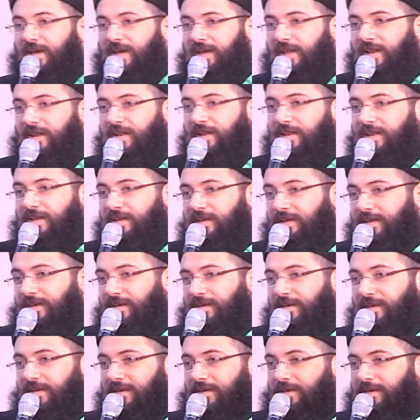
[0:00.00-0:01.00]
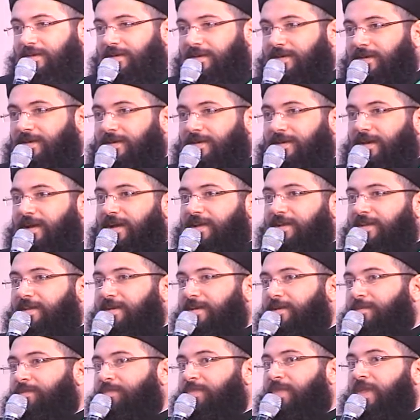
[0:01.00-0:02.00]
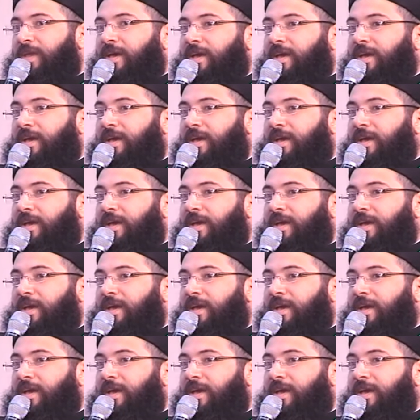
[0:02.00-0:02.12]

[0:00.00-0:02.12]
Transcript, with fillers: هل آه، آه، يعني